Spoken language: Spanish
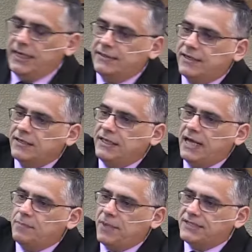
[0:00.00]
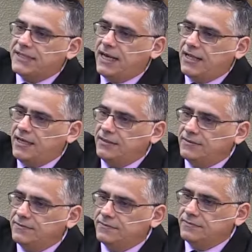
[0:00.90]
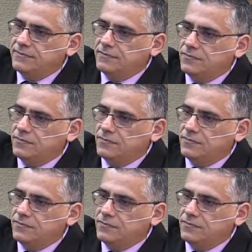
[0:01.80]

en la eternidad pasada,